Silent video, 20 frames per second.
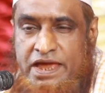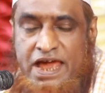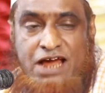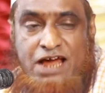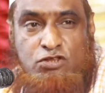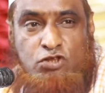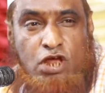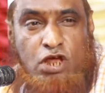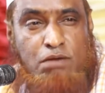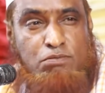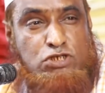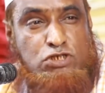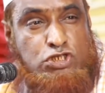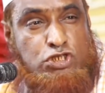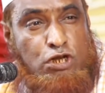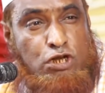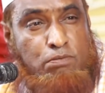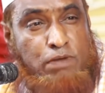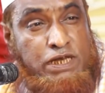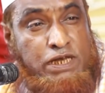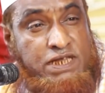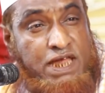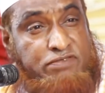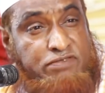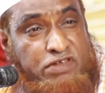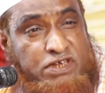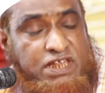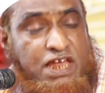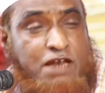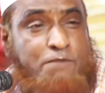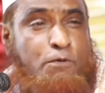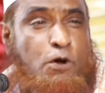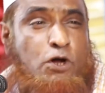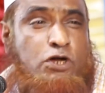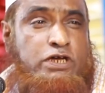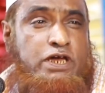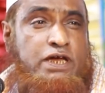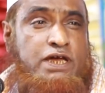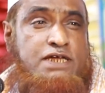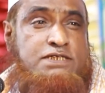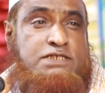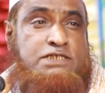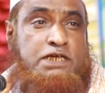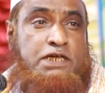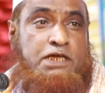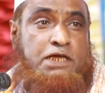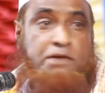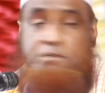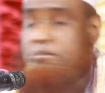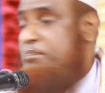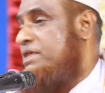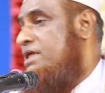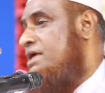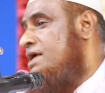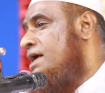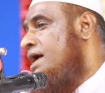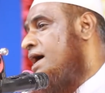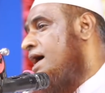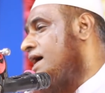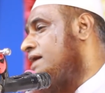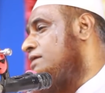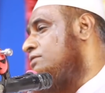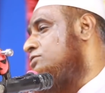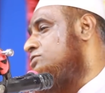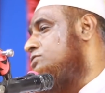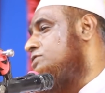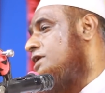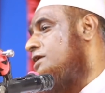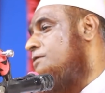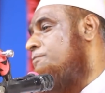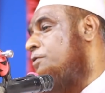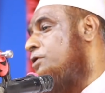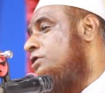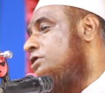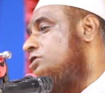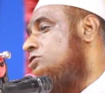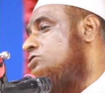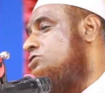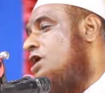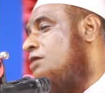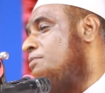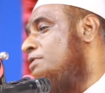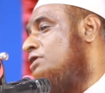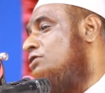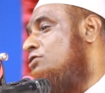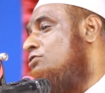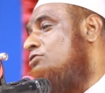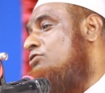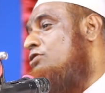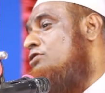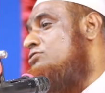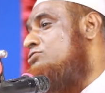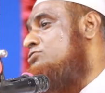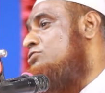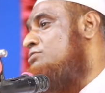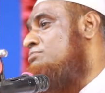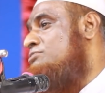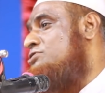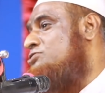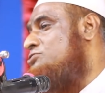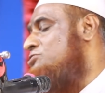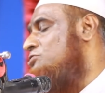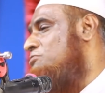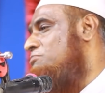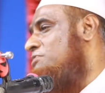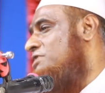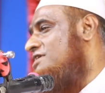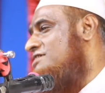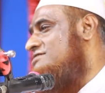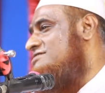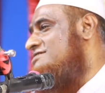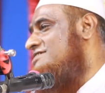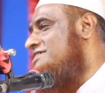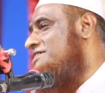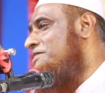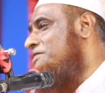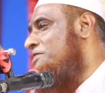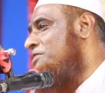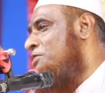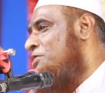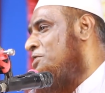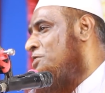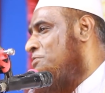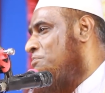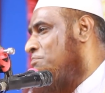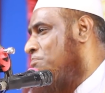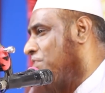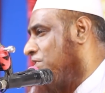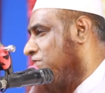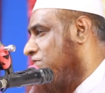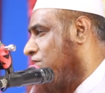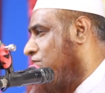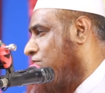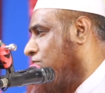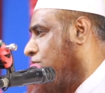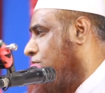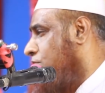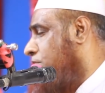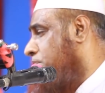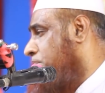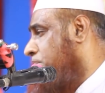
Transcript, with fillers: একদল মুসলমান এদিদের পক্ষে গেছে আর হোসেনের পক্ষে সামান্য কয়জন মুসলমান আছে বাজান গো